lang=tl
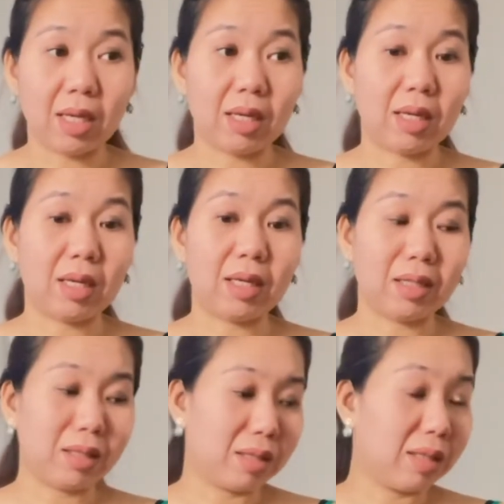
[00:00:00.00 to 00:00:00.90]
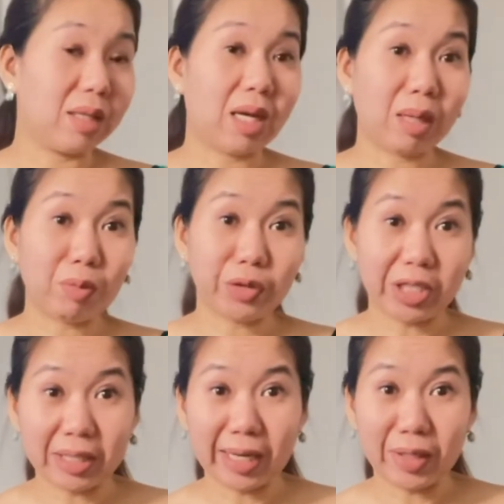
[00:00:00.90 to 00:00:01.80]
uh, abutin
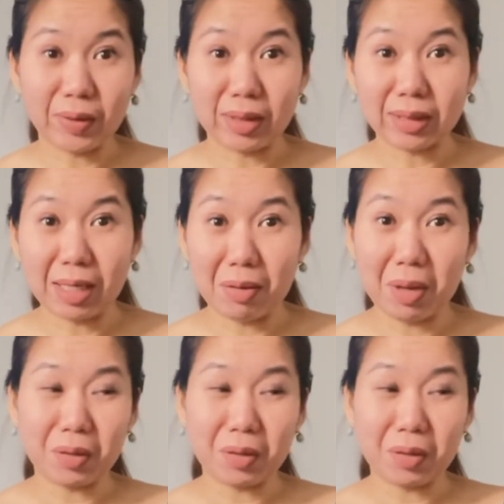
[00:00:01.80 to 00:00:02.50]
tayo ng dalawang